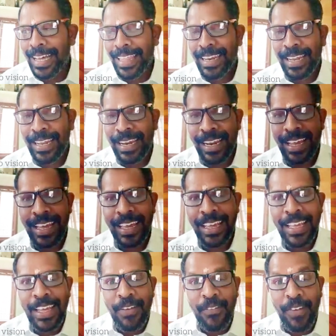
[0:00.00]
அதனால்
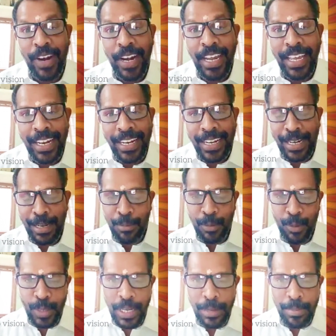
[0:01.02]
வடிகட்டின
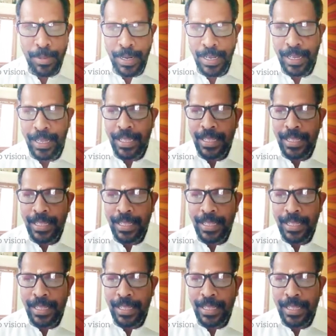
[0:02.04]
முட்டா அவனுங்களுக்கு